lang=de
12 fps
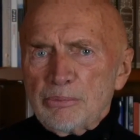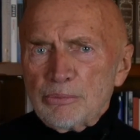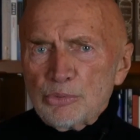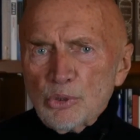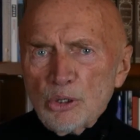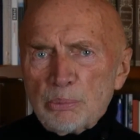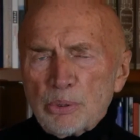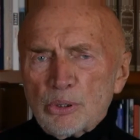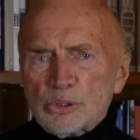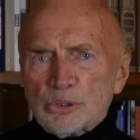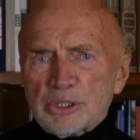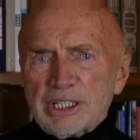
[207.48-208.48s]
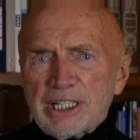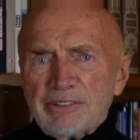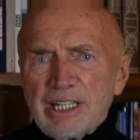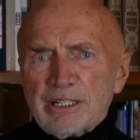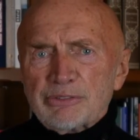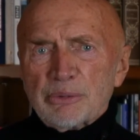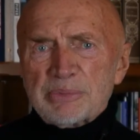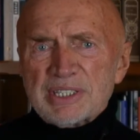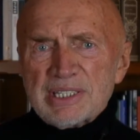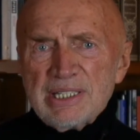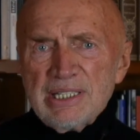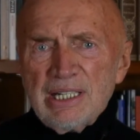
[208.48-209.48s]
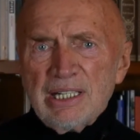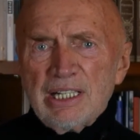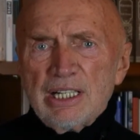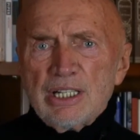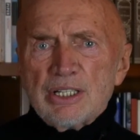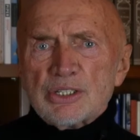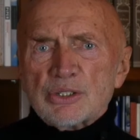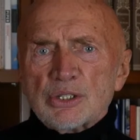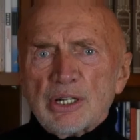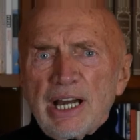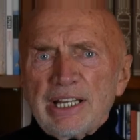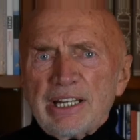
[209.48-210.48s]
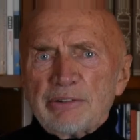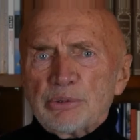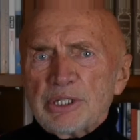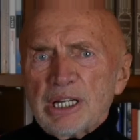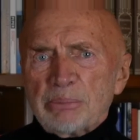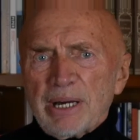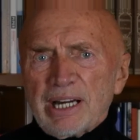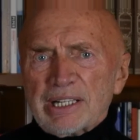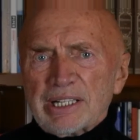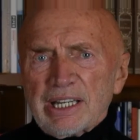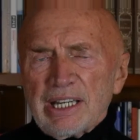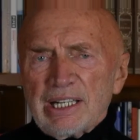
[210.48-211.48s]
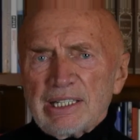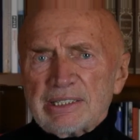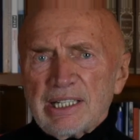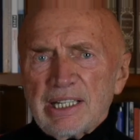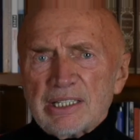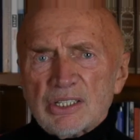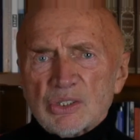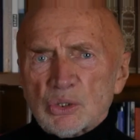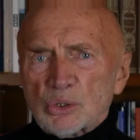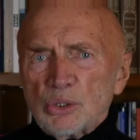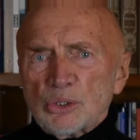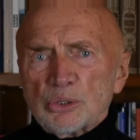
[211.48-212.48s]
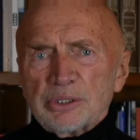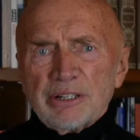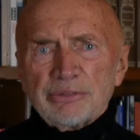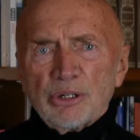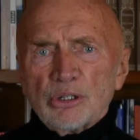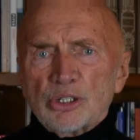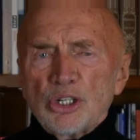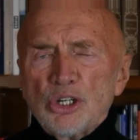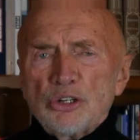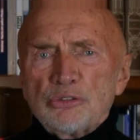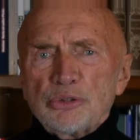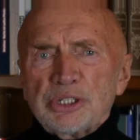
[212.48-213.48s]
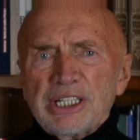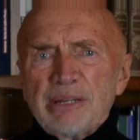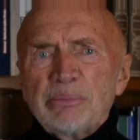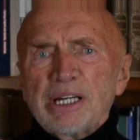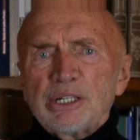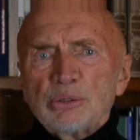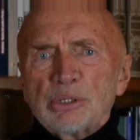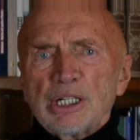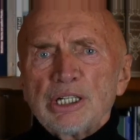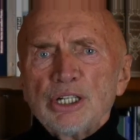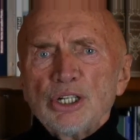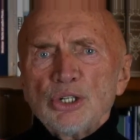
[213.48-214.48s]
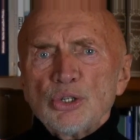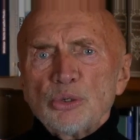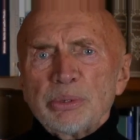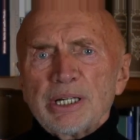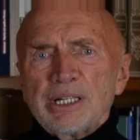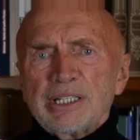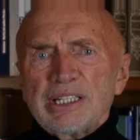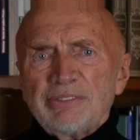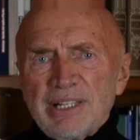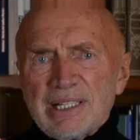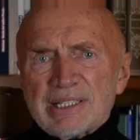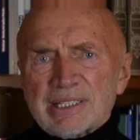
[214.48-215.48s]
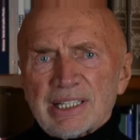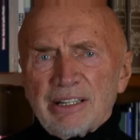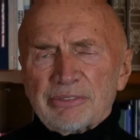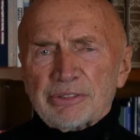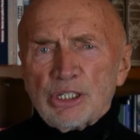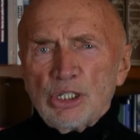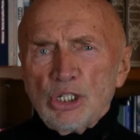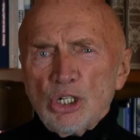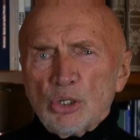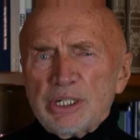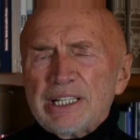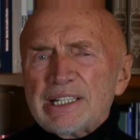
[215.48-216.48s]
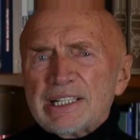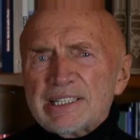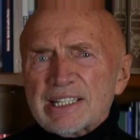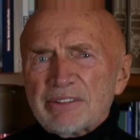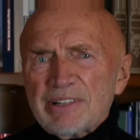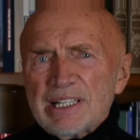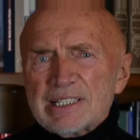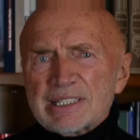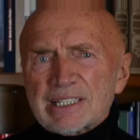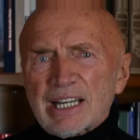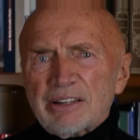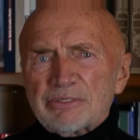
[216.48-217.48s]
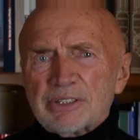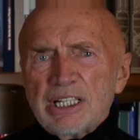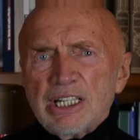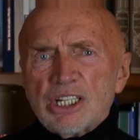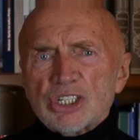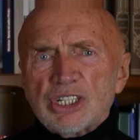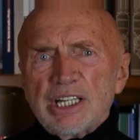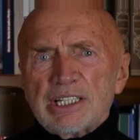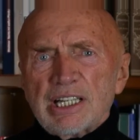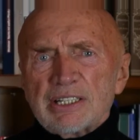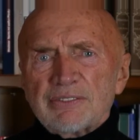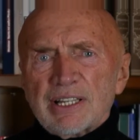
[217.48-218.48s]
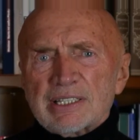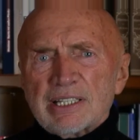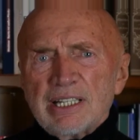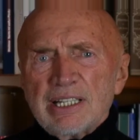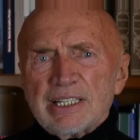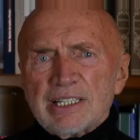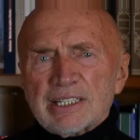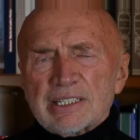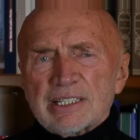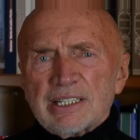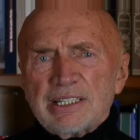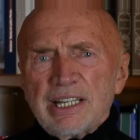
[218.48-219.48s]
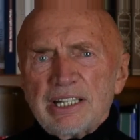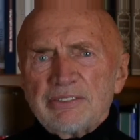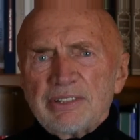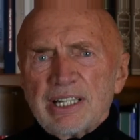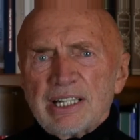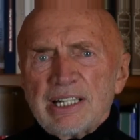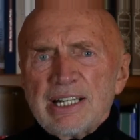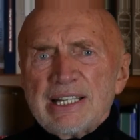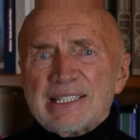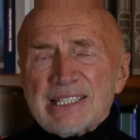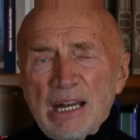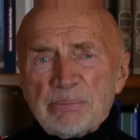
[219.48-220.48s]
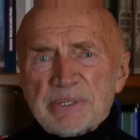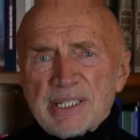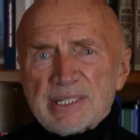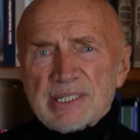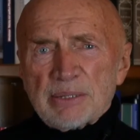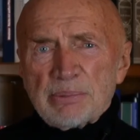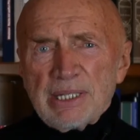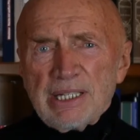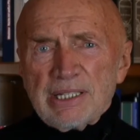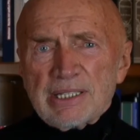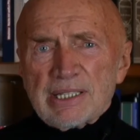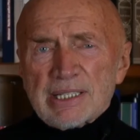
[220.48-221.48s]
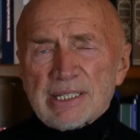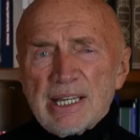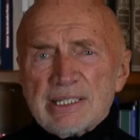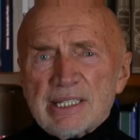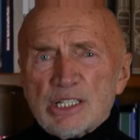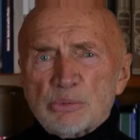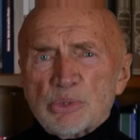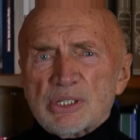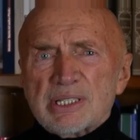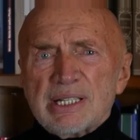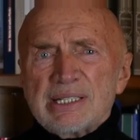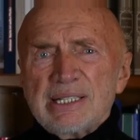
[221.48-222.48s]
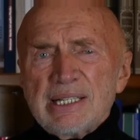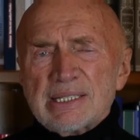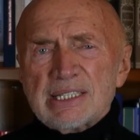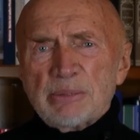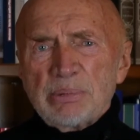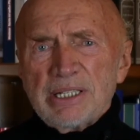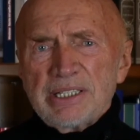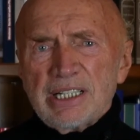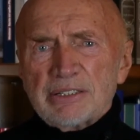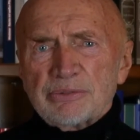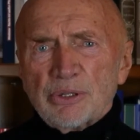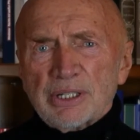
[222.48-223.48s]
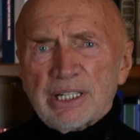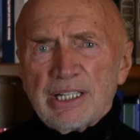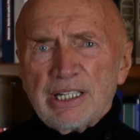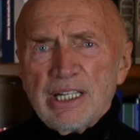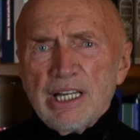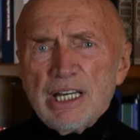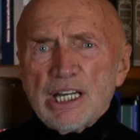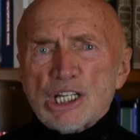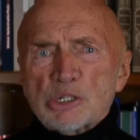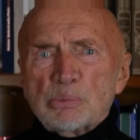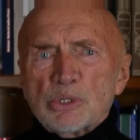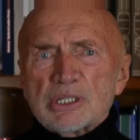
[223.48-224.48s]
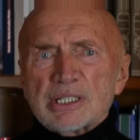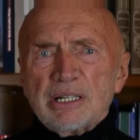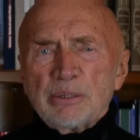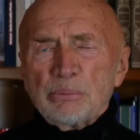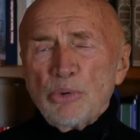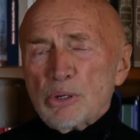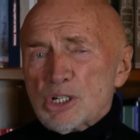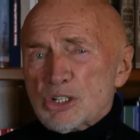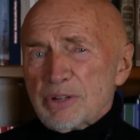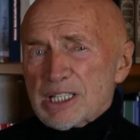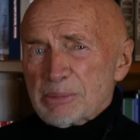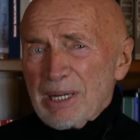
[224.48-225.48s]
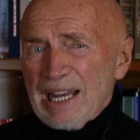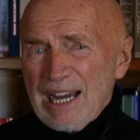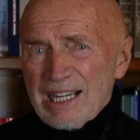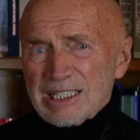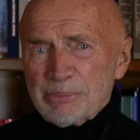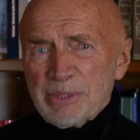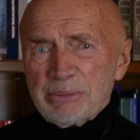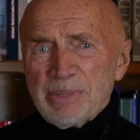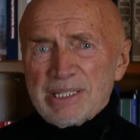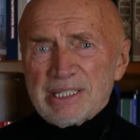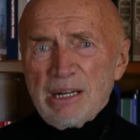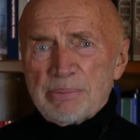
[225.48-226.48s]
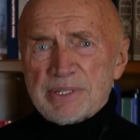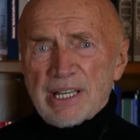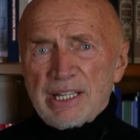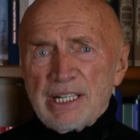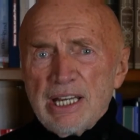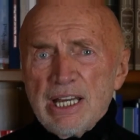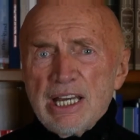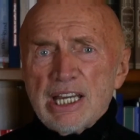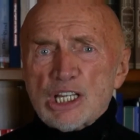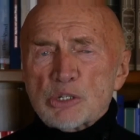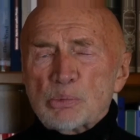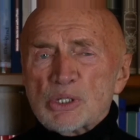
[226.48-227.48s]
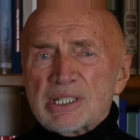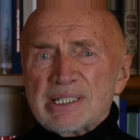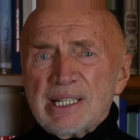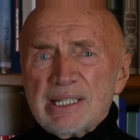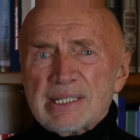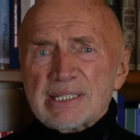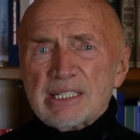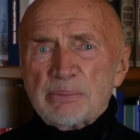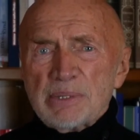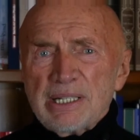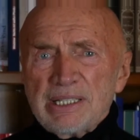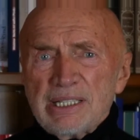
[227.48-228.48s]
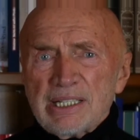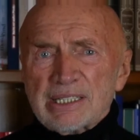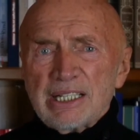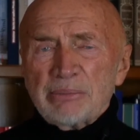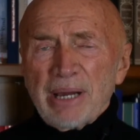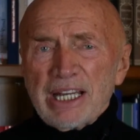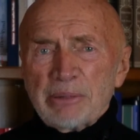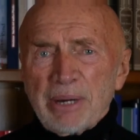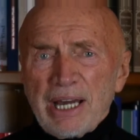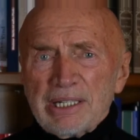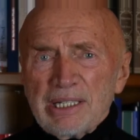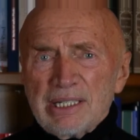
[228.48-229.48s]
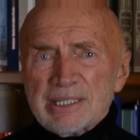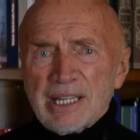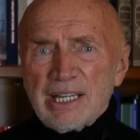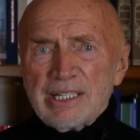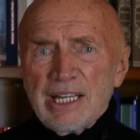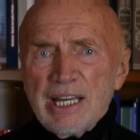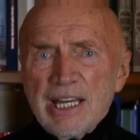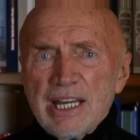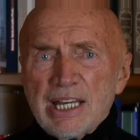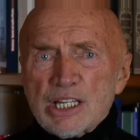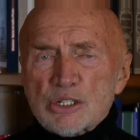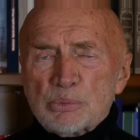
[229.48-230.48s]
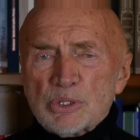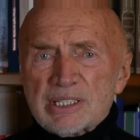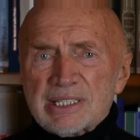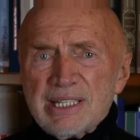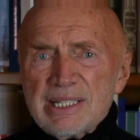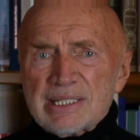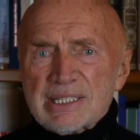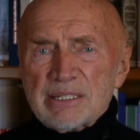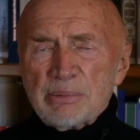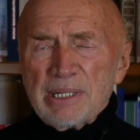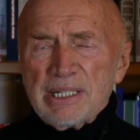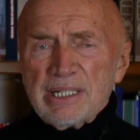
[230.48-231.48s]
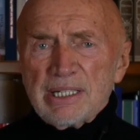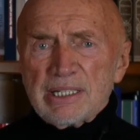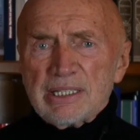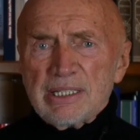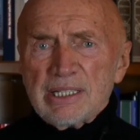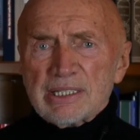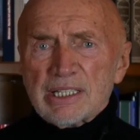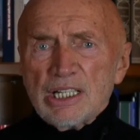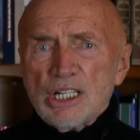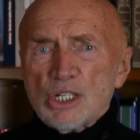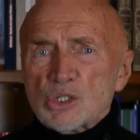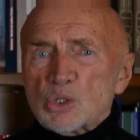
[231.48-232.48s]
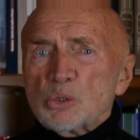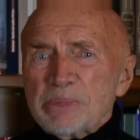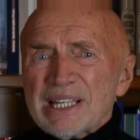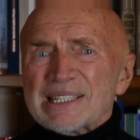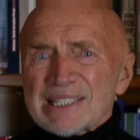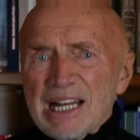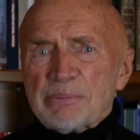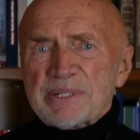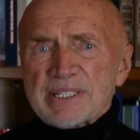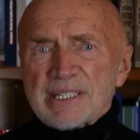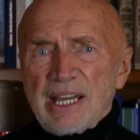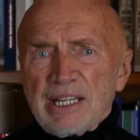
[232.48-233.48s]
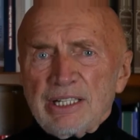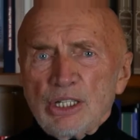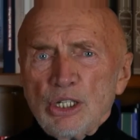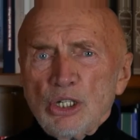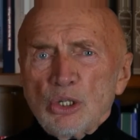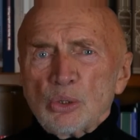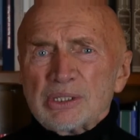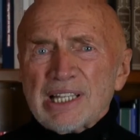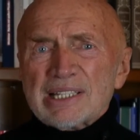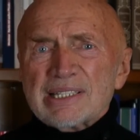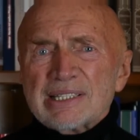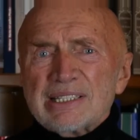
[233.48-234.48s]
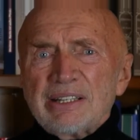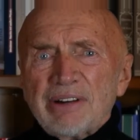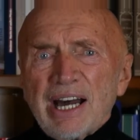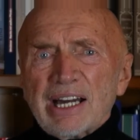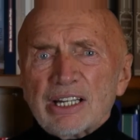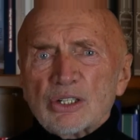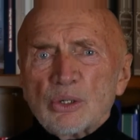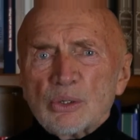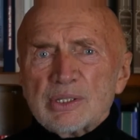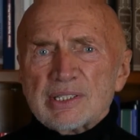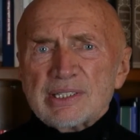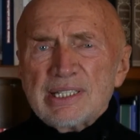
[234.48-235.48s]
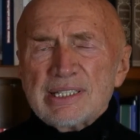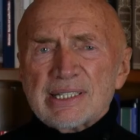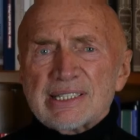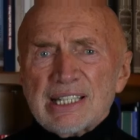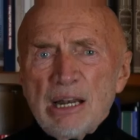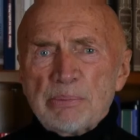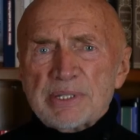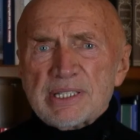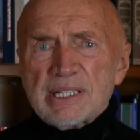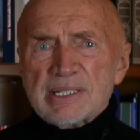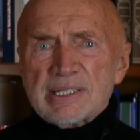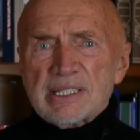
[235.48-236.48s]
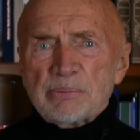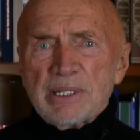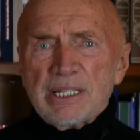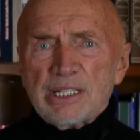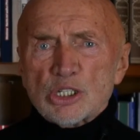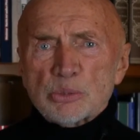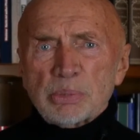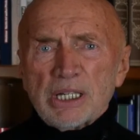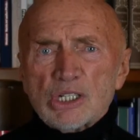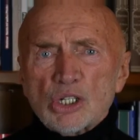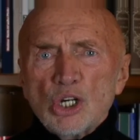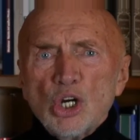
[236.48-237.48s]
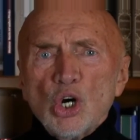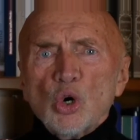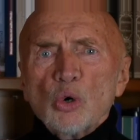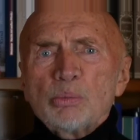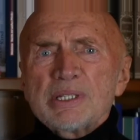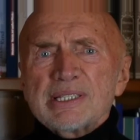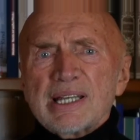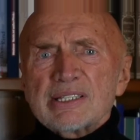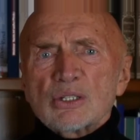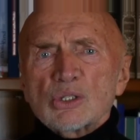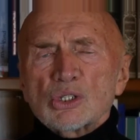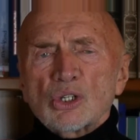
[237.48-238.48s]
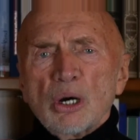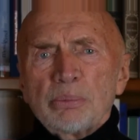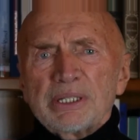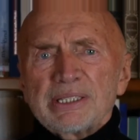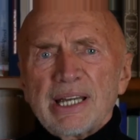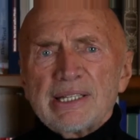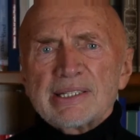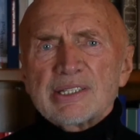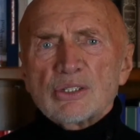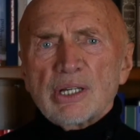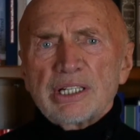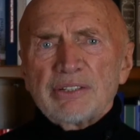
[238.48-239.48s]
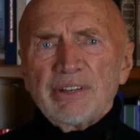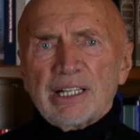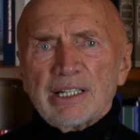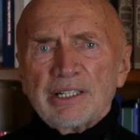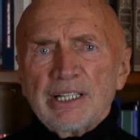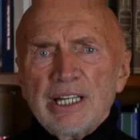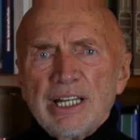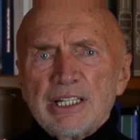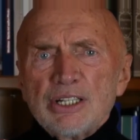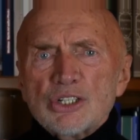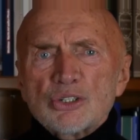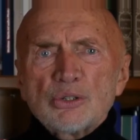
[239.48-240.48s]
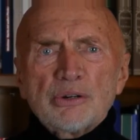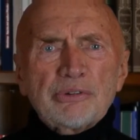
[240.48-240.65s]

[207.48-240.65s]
Nullpunkt oder der Weg vom Ziel zu einer wunderbaren Realität, zu Glück und Erfolg, führt immer nur über die Willenskraft. Und hinter dieser Willenskraft steht etwas, das nennen wir Selbstdisziplin. Das heißt, ich muss diszipliniert vorgehen. Ich muss möglicherweise mal hart mit mir selbst sein. Ich muss diszipliniert in meinem Handeln sein. Ich muss diszipliniert zu mir selbst sein. Und das ist die wahre Kunst, diese Selbstdisziplin, sprich Umsetzungskompetenz zu entwickeln. Nicht nur